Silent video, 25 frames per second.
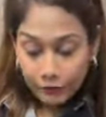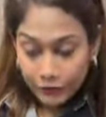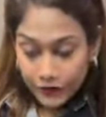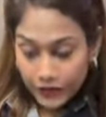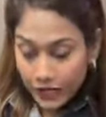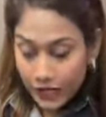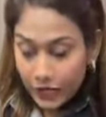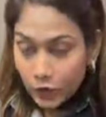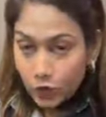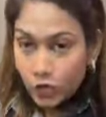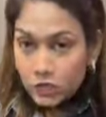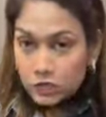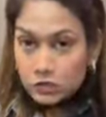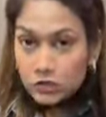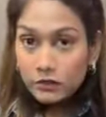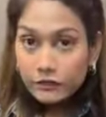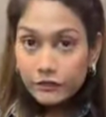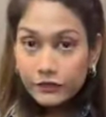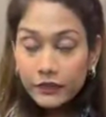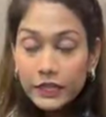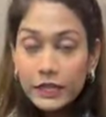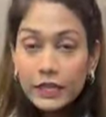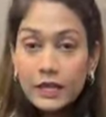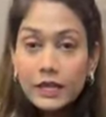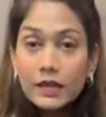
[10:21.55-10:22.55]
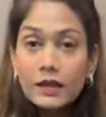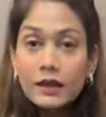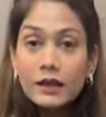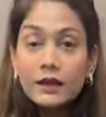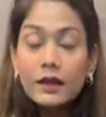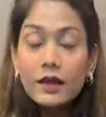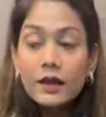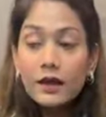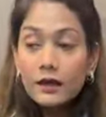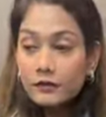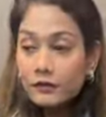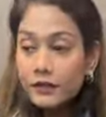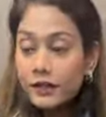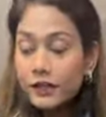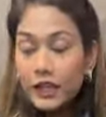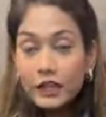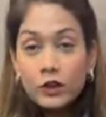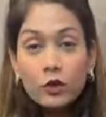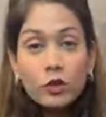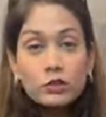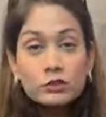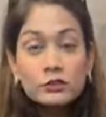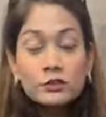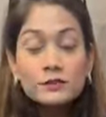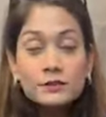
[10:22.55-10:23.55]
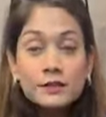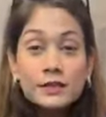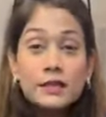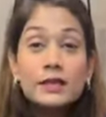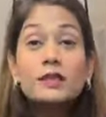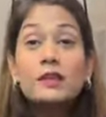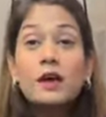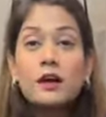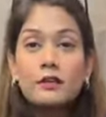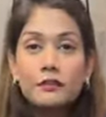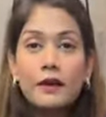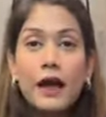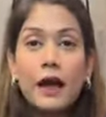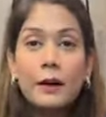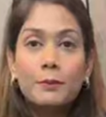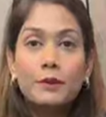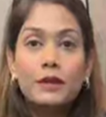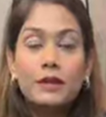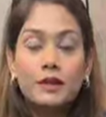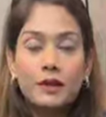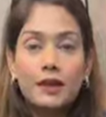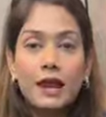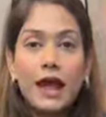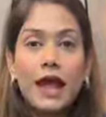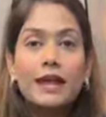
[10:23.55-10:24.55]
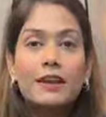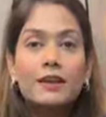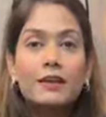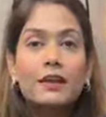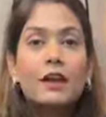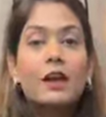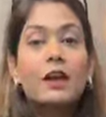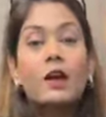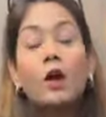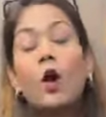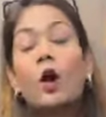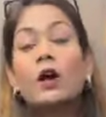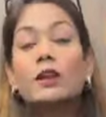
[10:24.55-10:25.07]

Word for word: वी कैन ऑल्सो फील वी कैन ऑल्सो सी द फैब्रिक राइट